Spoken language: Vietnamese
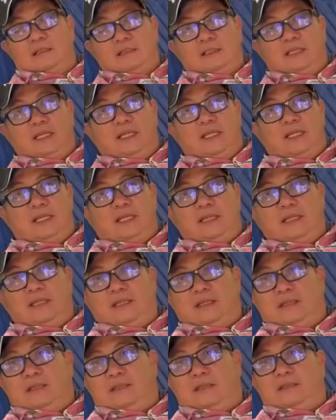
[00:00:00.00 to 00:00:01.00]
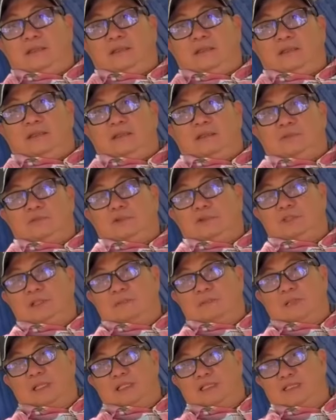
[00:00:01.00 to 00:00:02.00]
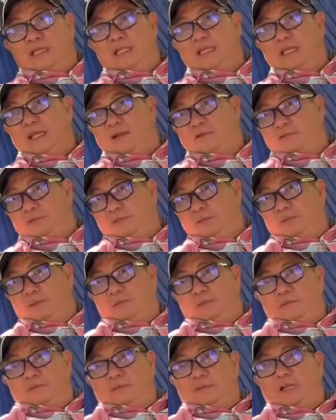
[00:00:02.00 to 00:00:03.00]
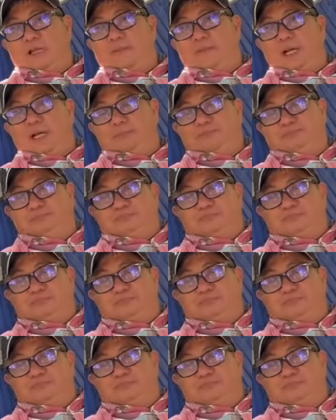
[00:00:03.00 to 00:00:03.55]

thì công chúa Thường Bình sẽ theo sư phụ kế bên